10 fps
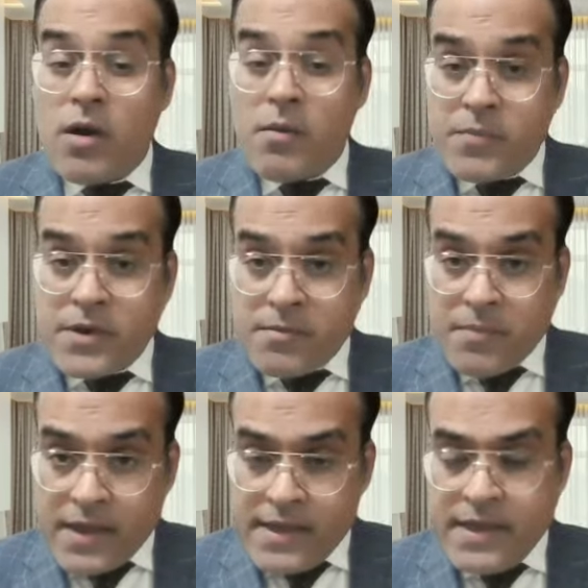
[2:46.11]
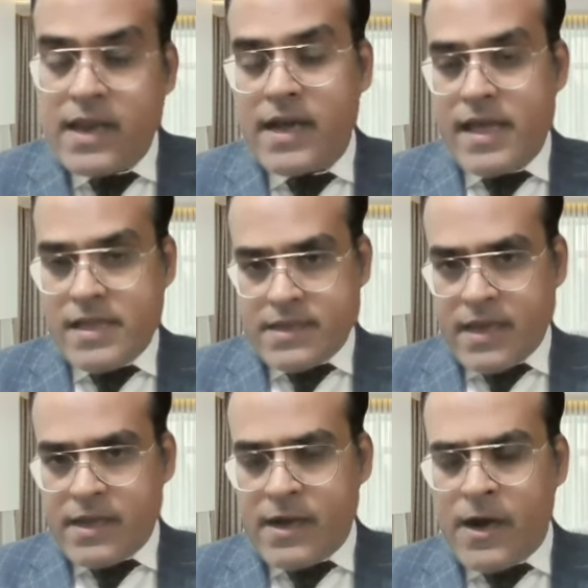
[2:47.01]
कंपनी में ही लगाया
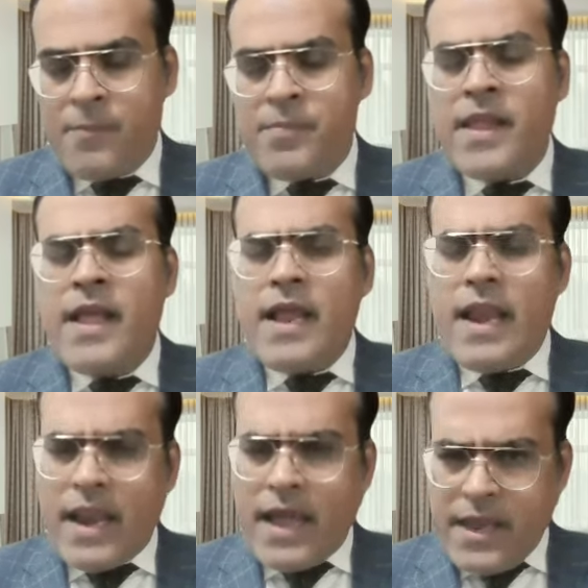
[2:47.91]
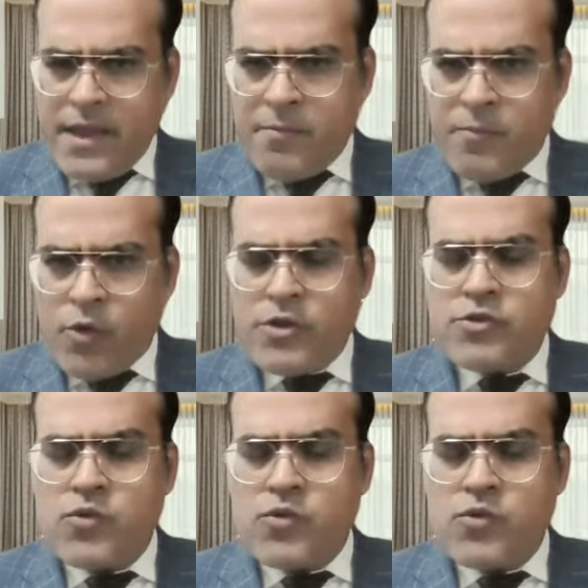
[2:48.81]
जाएगा नए एम्प्लॉयज